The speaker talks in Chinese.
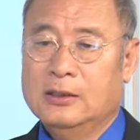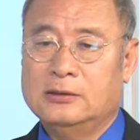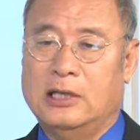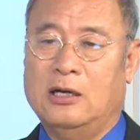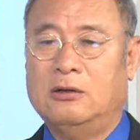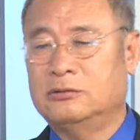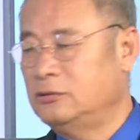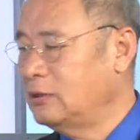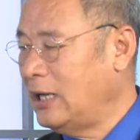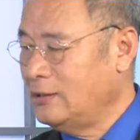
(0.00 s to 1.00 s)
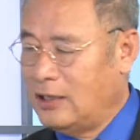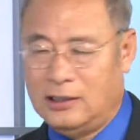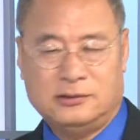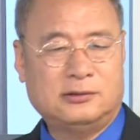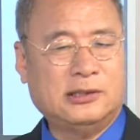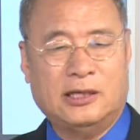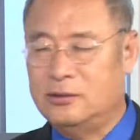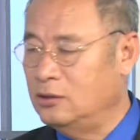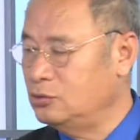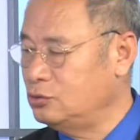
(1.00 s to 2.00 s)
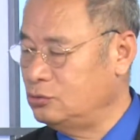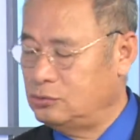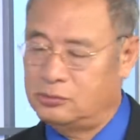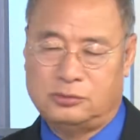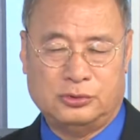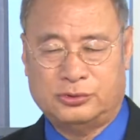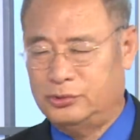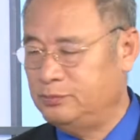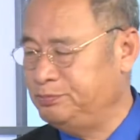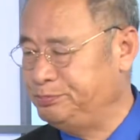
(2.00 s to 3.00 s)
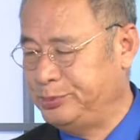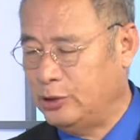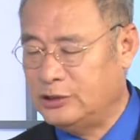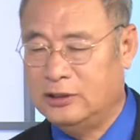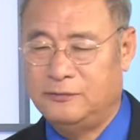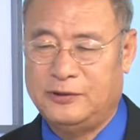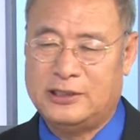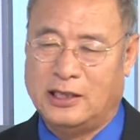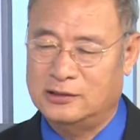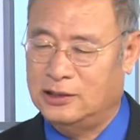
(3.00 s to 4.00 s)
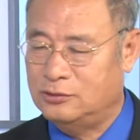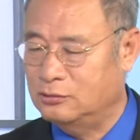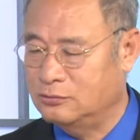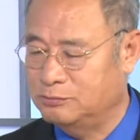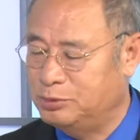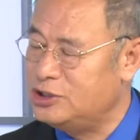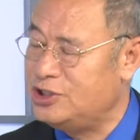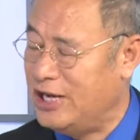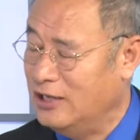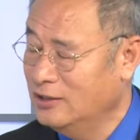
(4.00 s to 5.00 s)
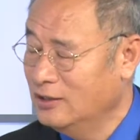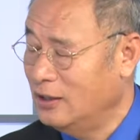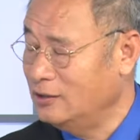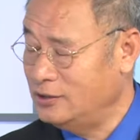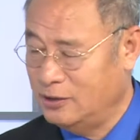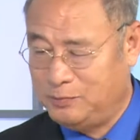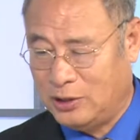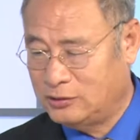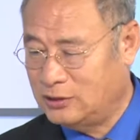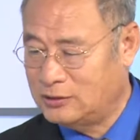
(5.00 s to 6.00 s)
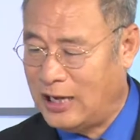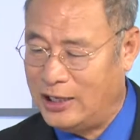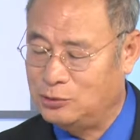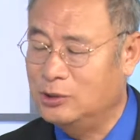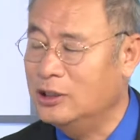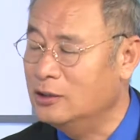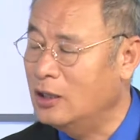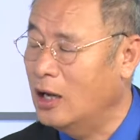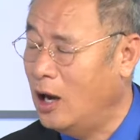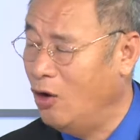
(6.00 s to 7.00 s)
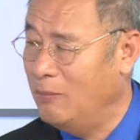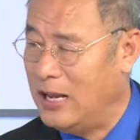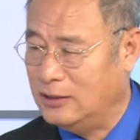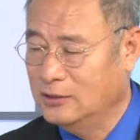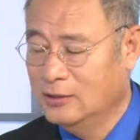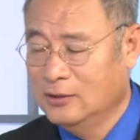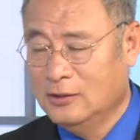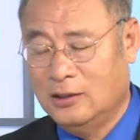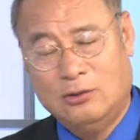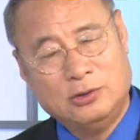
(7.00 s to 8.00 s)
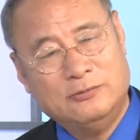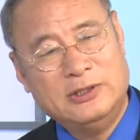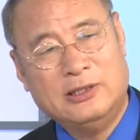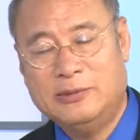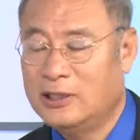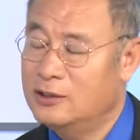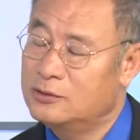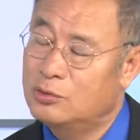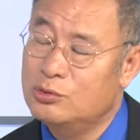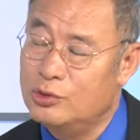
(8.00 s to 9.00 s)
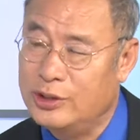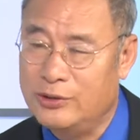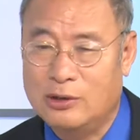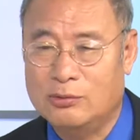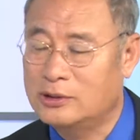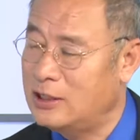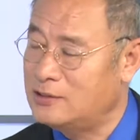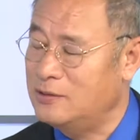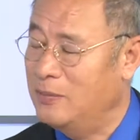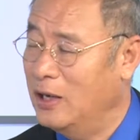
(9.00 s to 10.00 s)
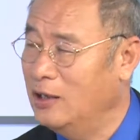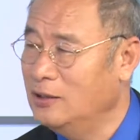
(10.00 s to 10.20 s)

然后就看她在里边，就是表现得非常那种不屑，而且表现态度很很傲慢。然后我就问他们那个工作人员，我说她怎么了？